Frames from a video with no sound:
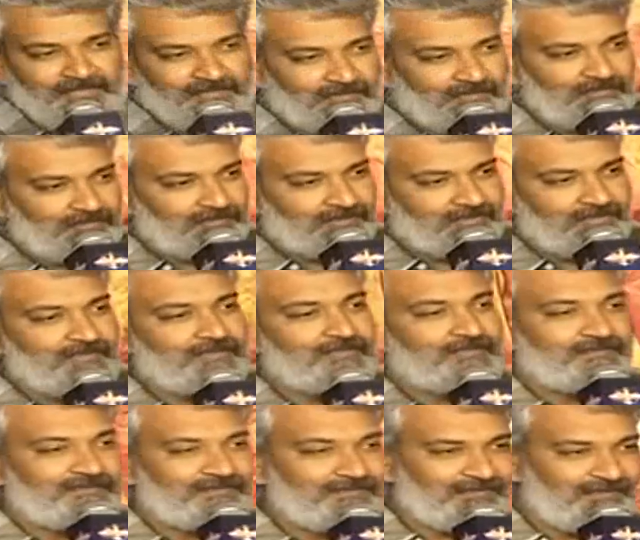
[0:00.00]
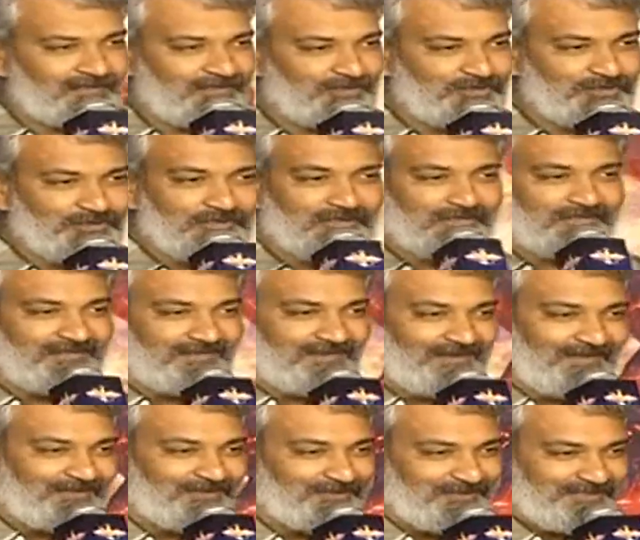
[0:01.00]
పాత్రలోకి కరణ్ జోహర్ గారు
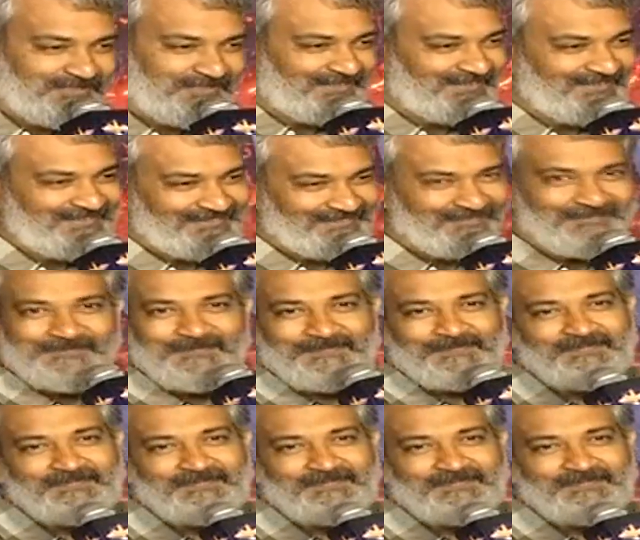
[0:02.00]
లాక్కొచ్చారు నన్ను